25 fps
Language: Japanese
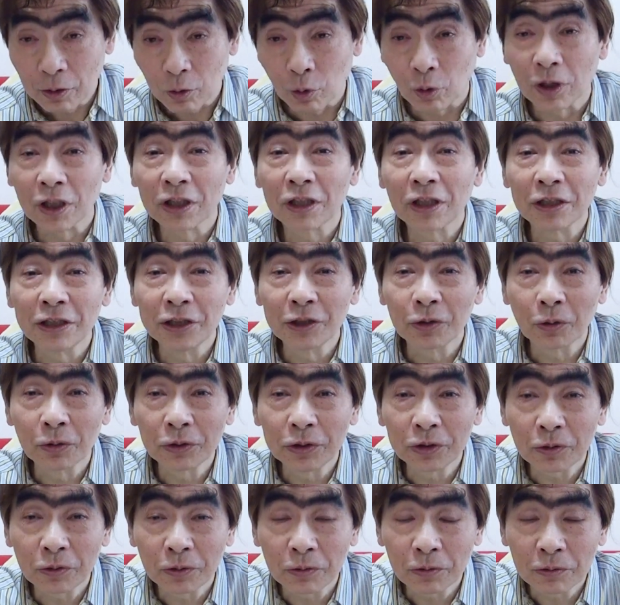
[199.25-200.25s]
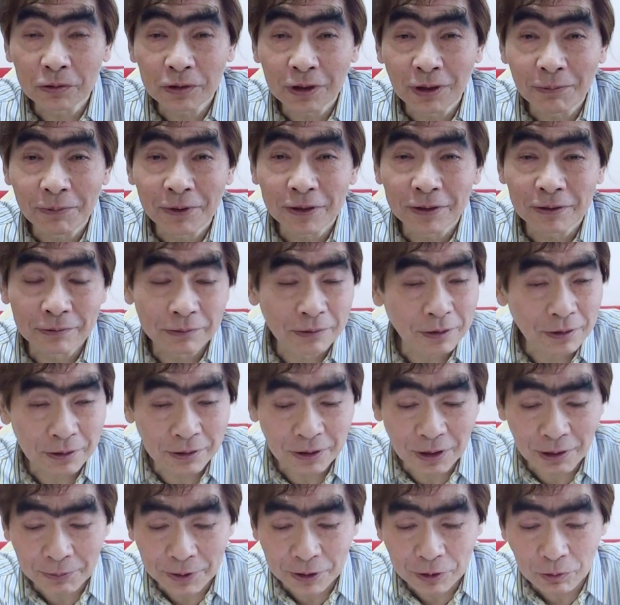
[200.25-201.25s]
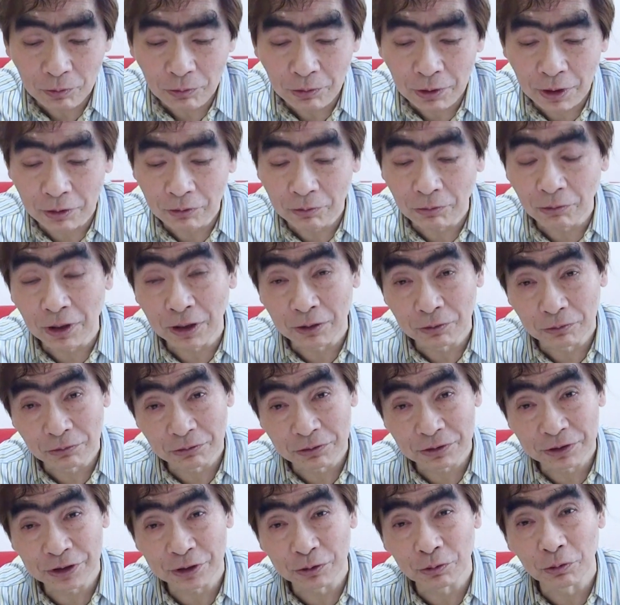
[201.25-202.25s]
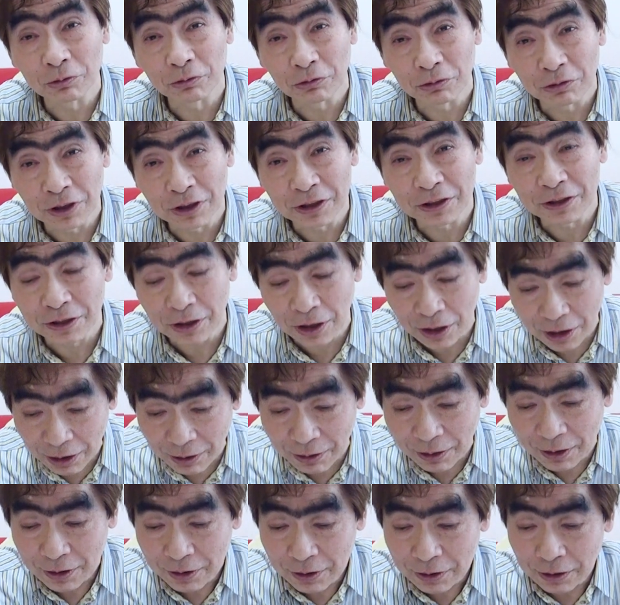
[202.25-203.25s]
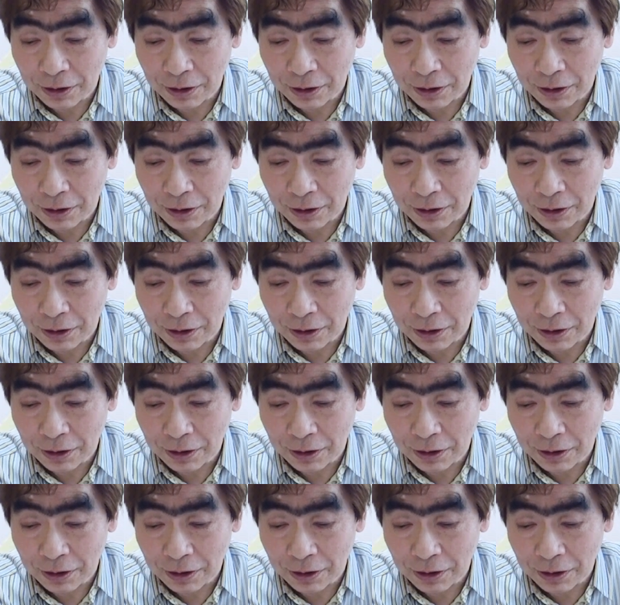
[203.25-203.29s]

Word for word: この間ニコニコ生動画のあの仕事で行ったら